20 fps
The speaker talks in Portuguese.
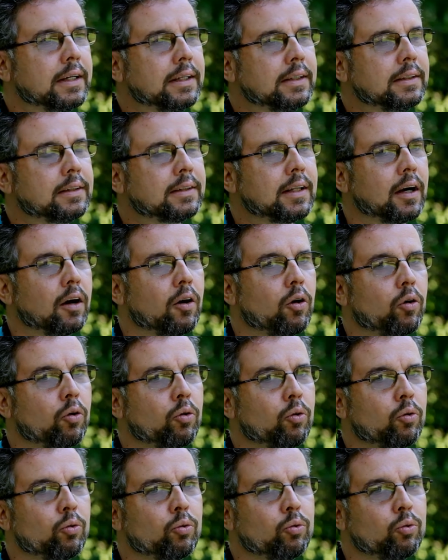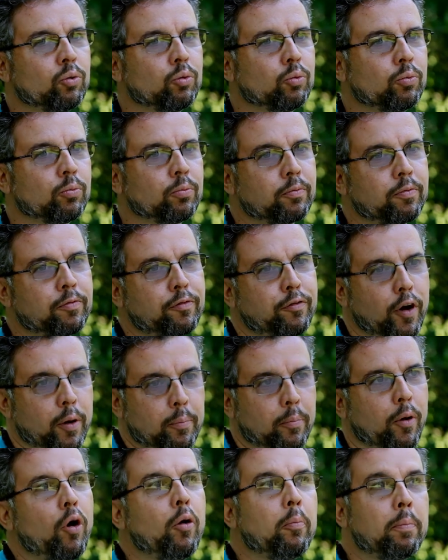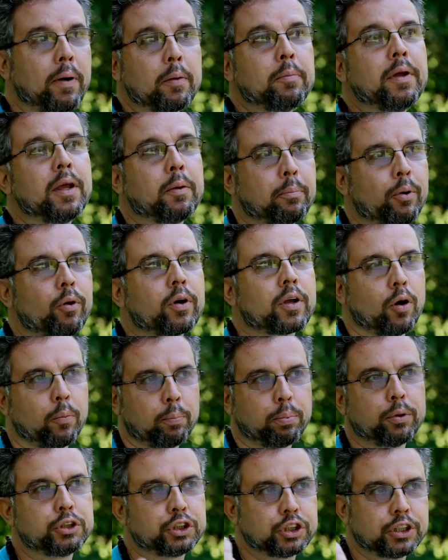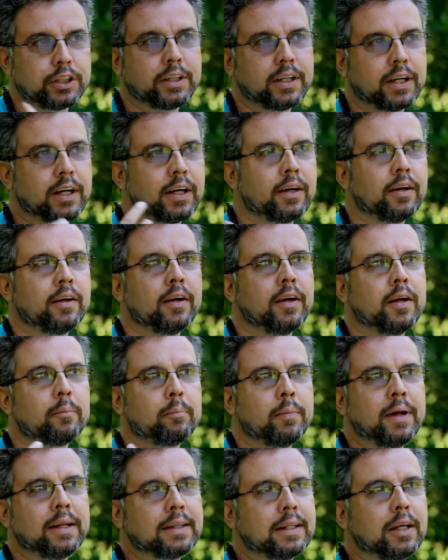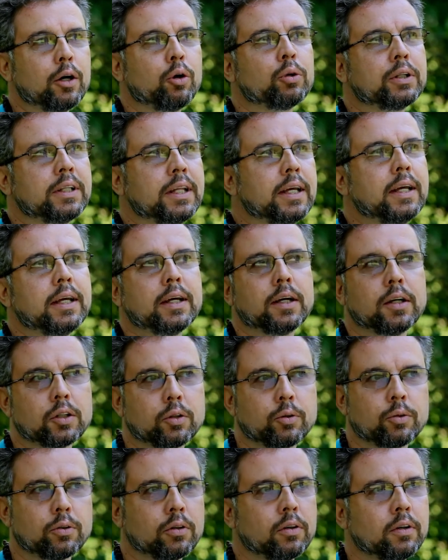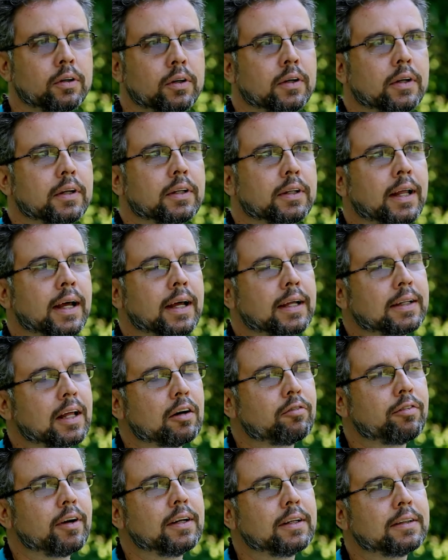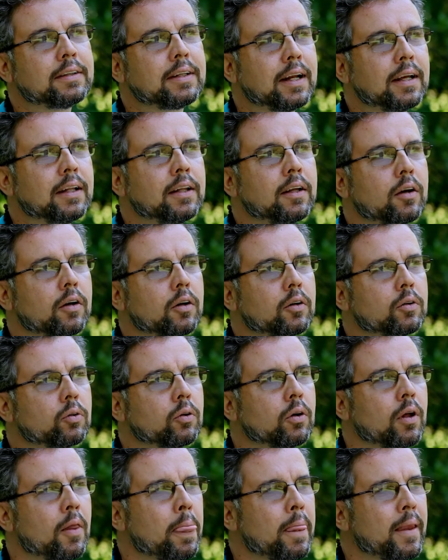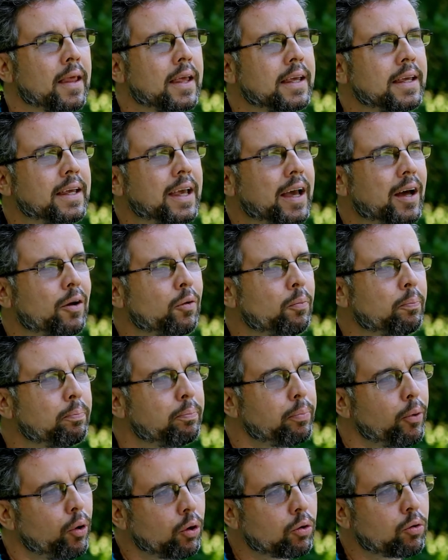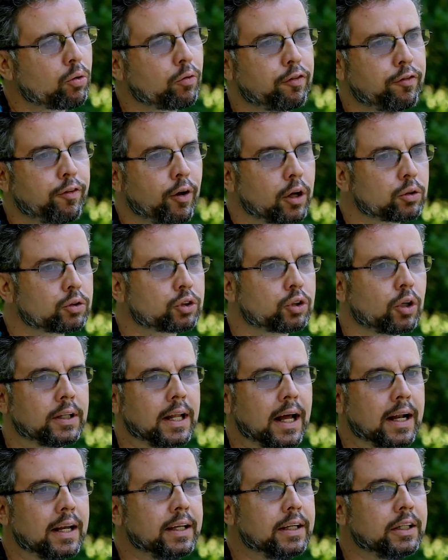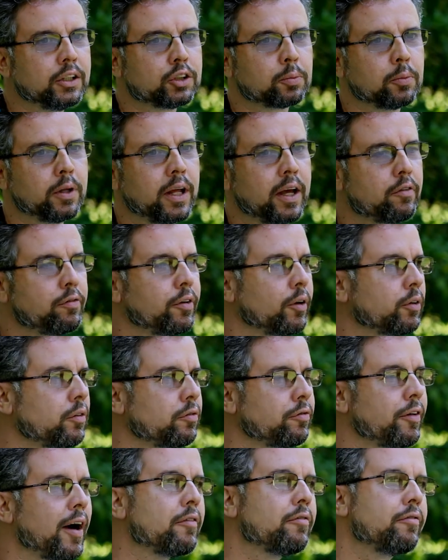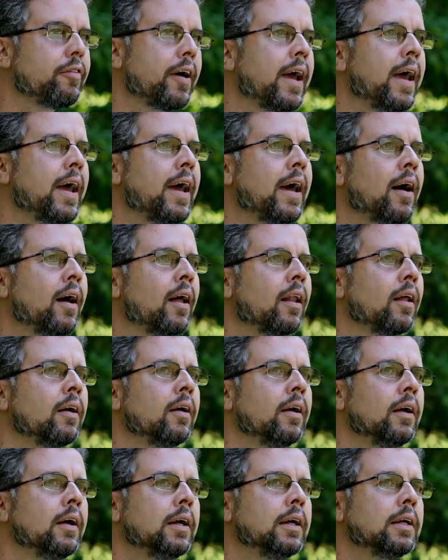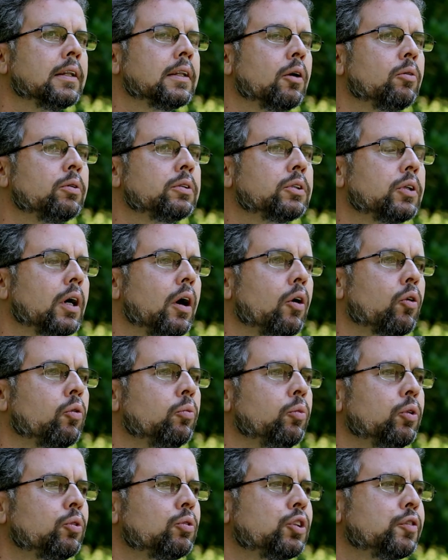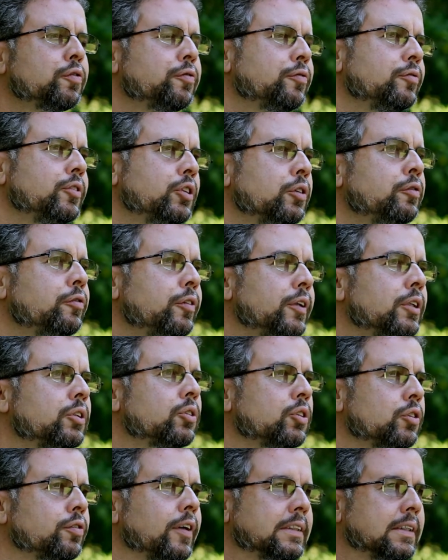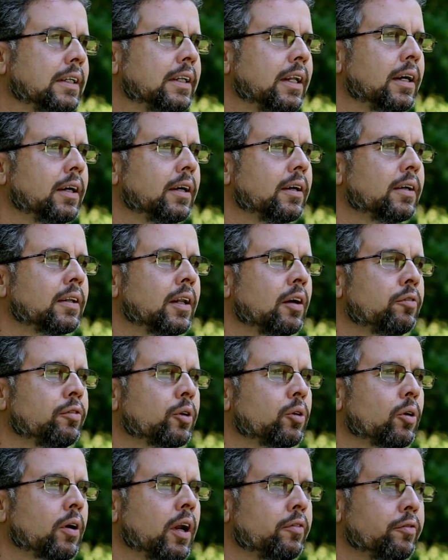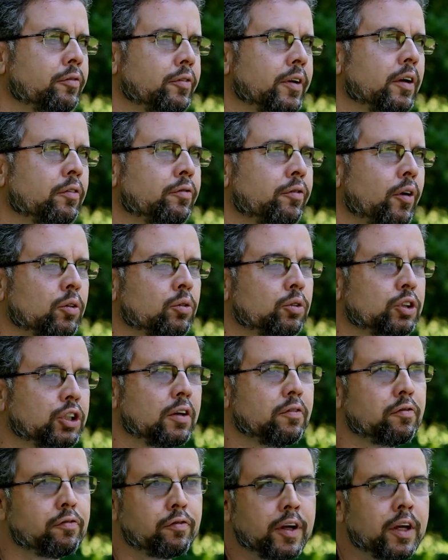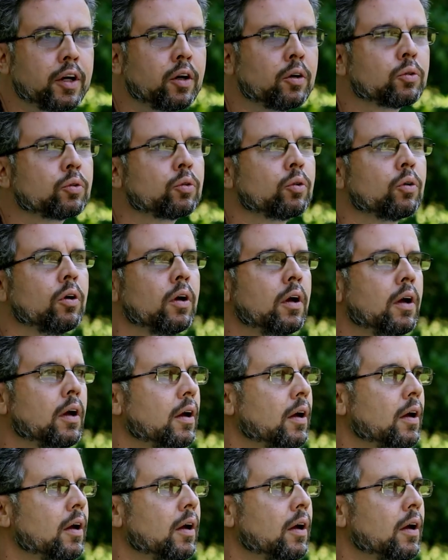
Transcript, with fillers: Então foi bom para mim, porque eu podia meter o dedo, né, tava ali treinando. E era um pouco fotojornalismo, né, evento em favela. Então isso é algo muito difícil de fazer na, na fotografia, foto de evento,